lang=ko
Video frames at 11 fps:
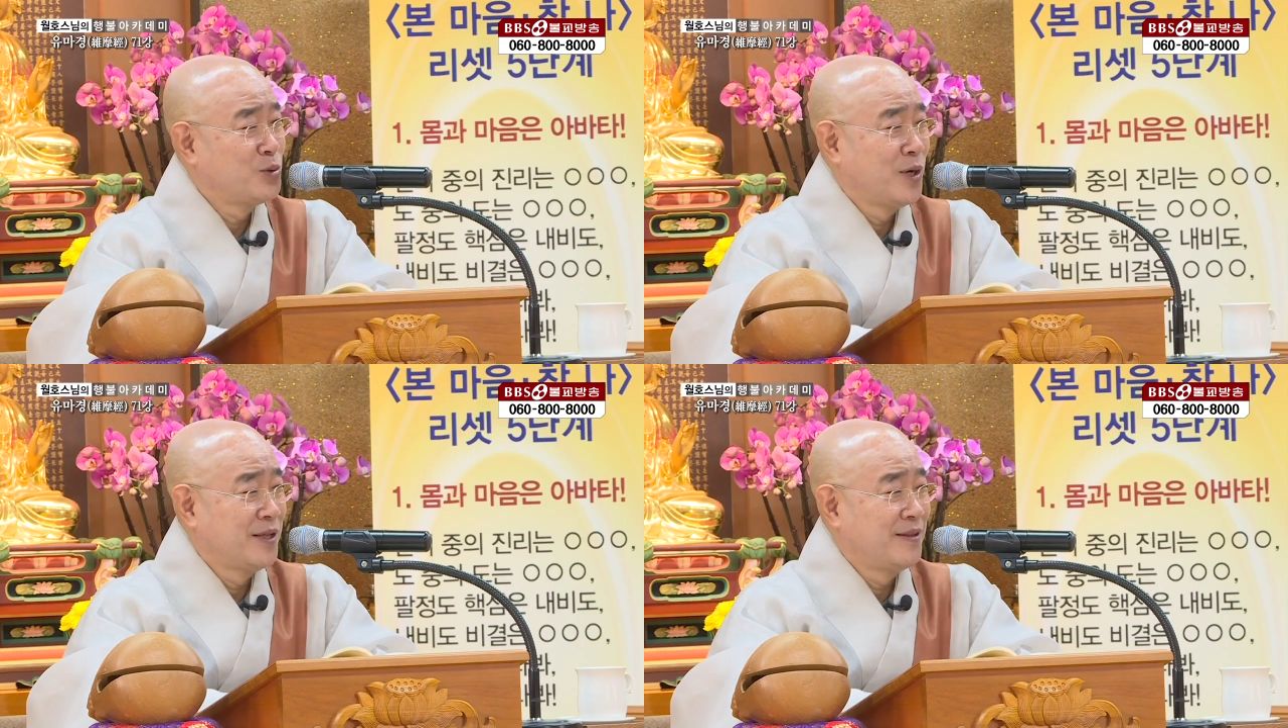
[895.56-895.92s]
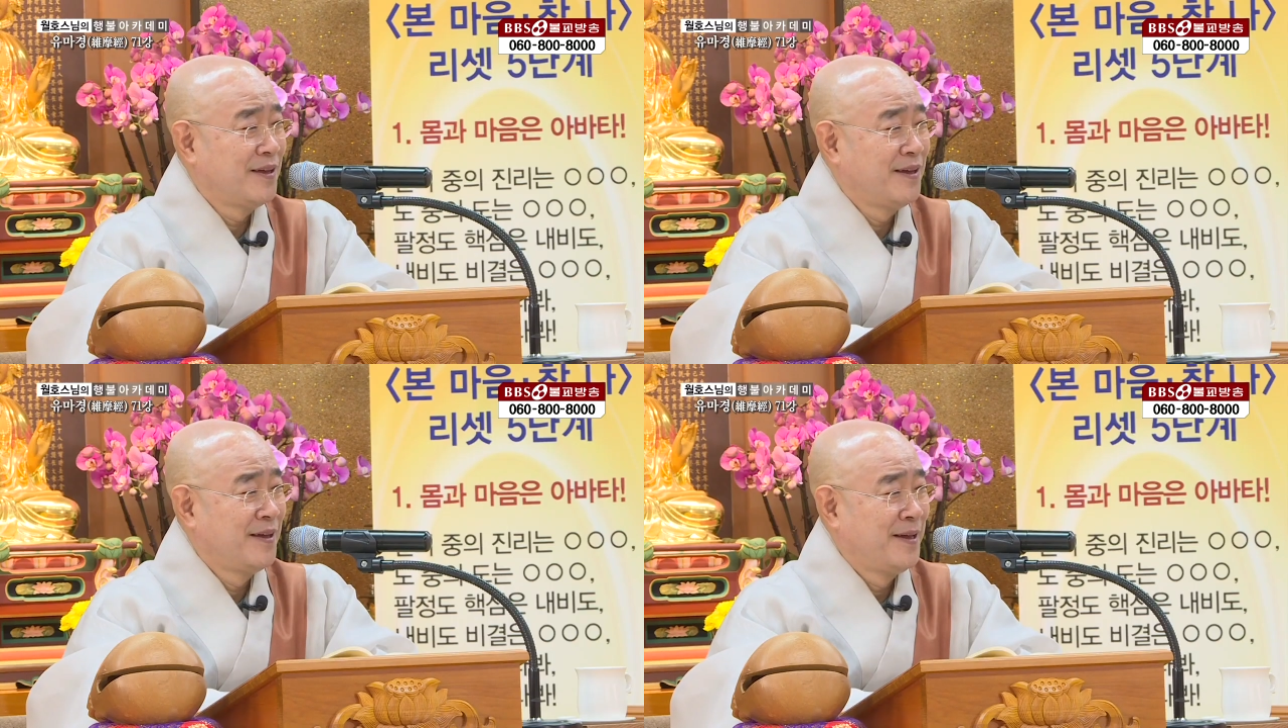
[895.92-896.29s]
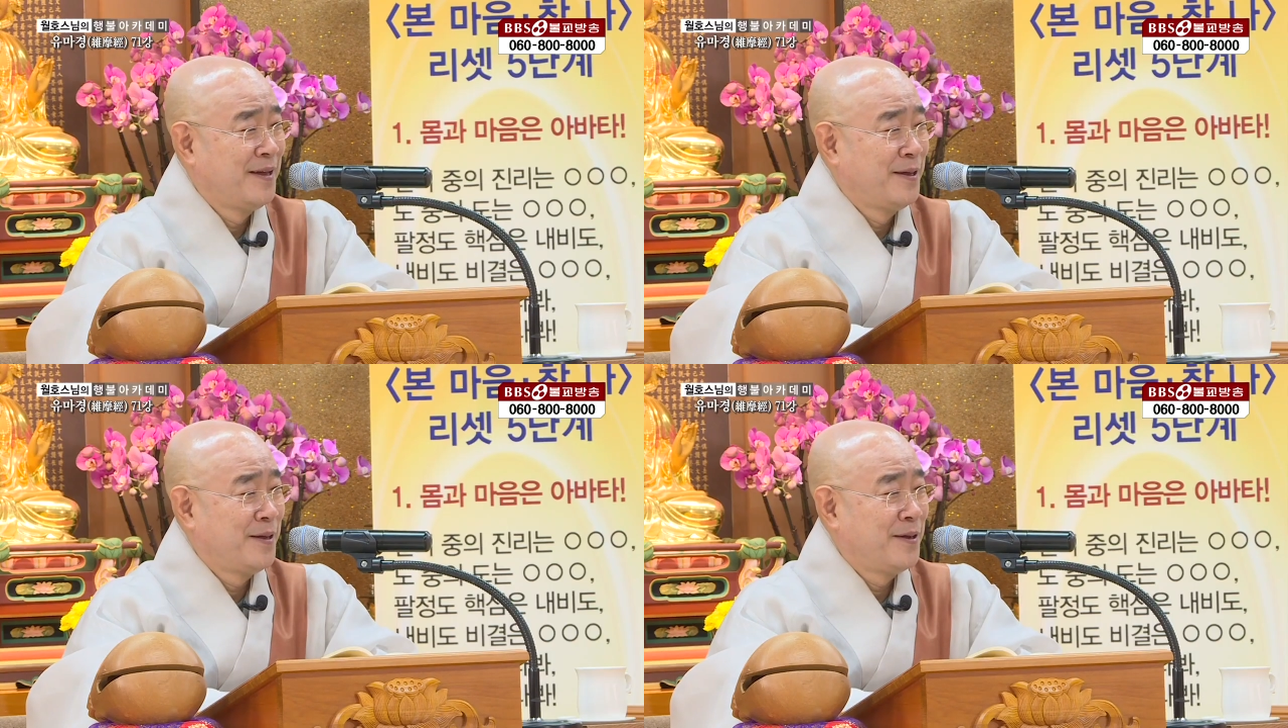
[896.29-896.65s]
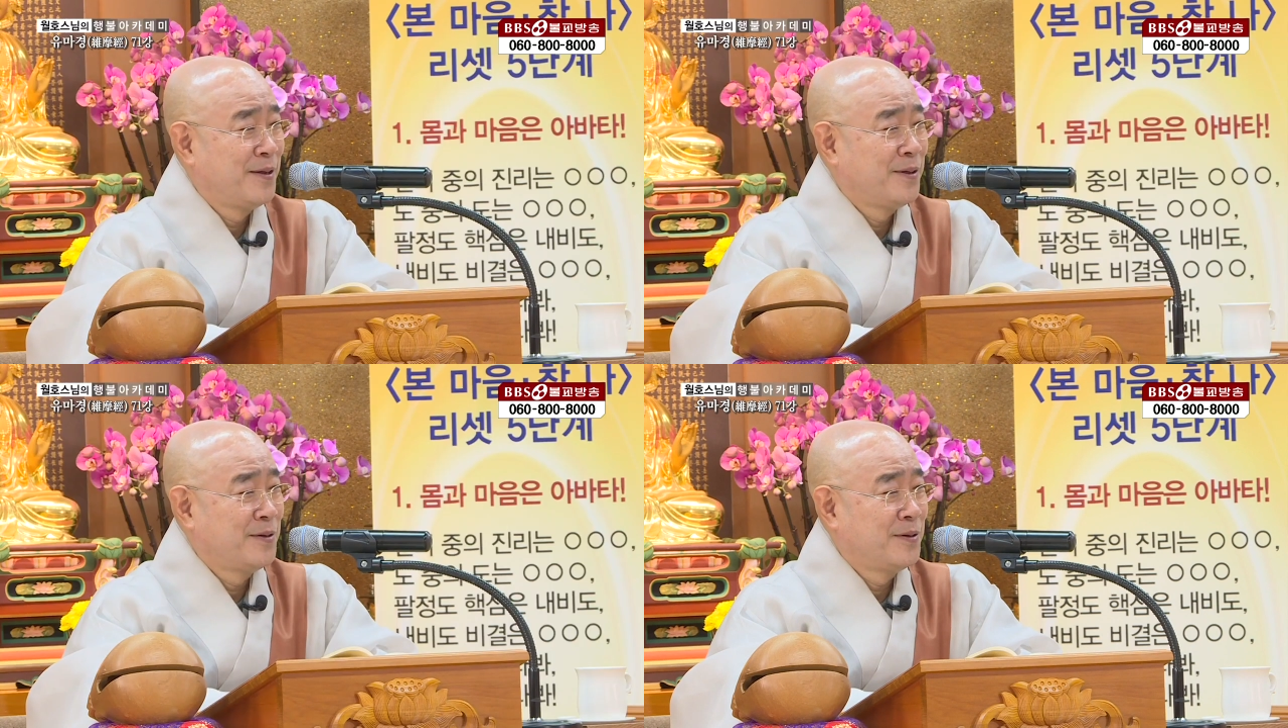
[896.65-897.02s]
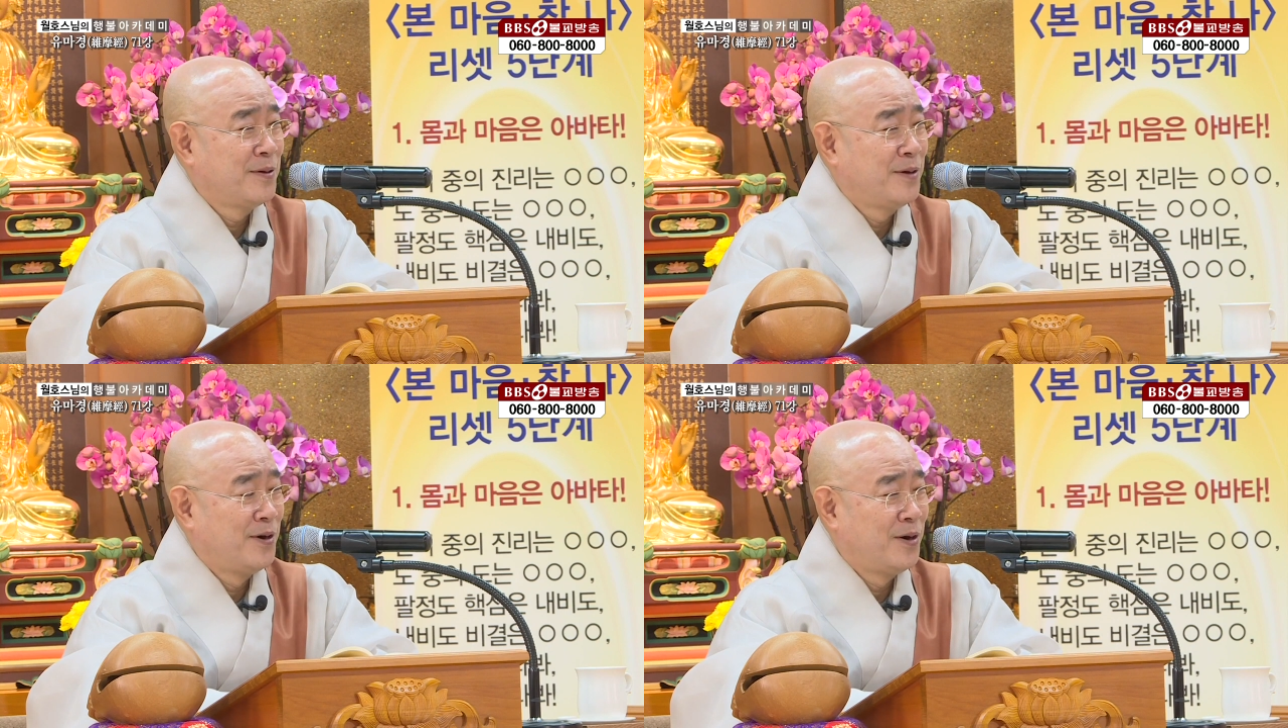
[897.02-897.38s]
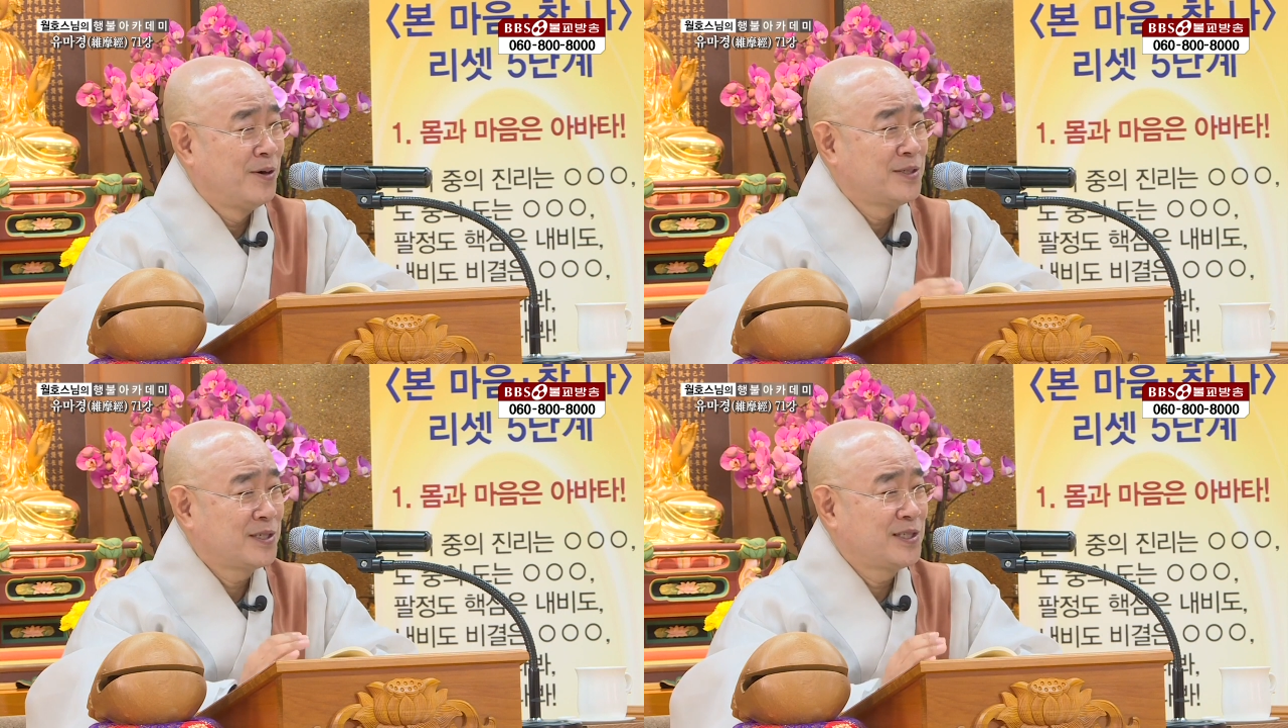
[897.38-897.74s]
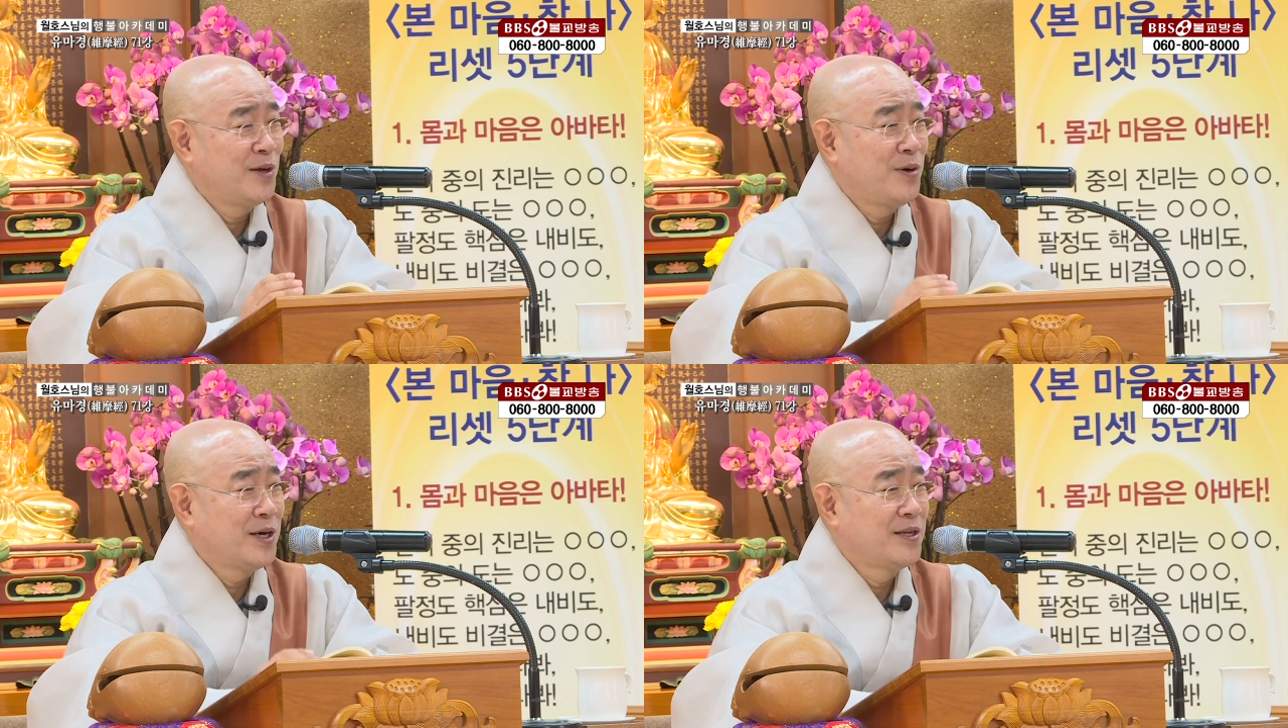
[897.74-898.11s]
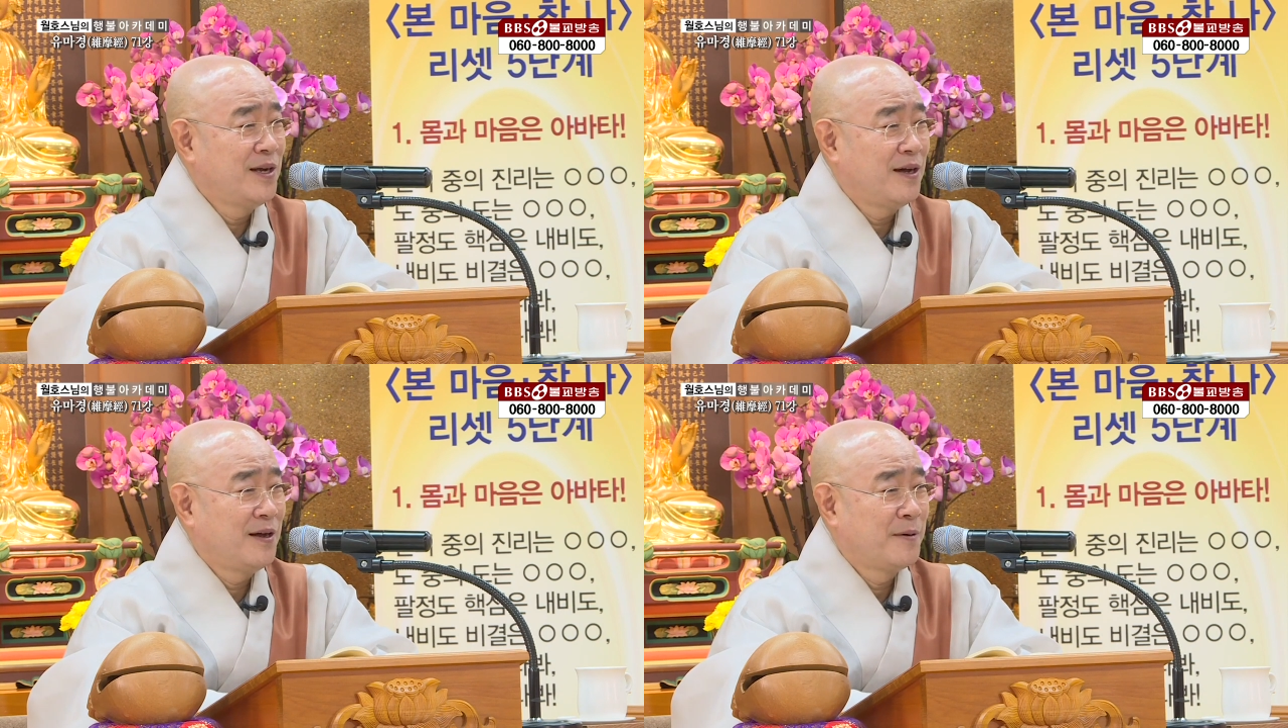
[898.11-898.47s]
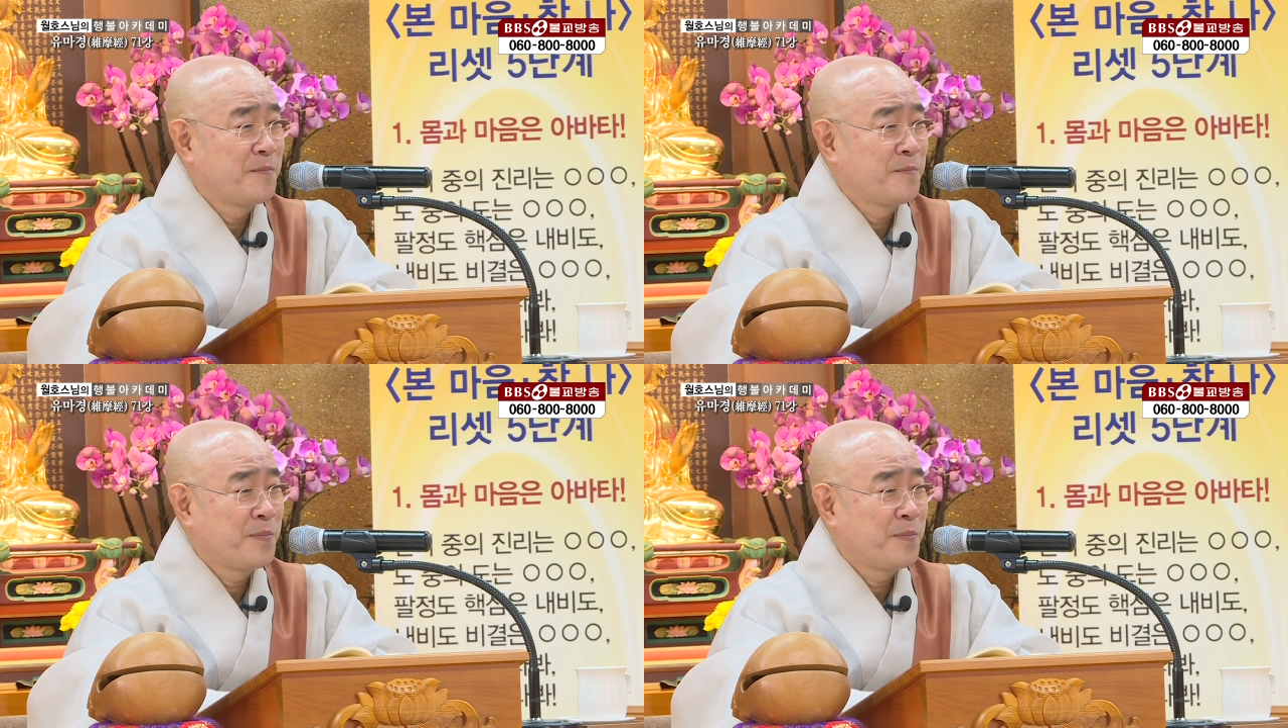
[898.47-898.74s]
좋아했대. 어, 식생활이나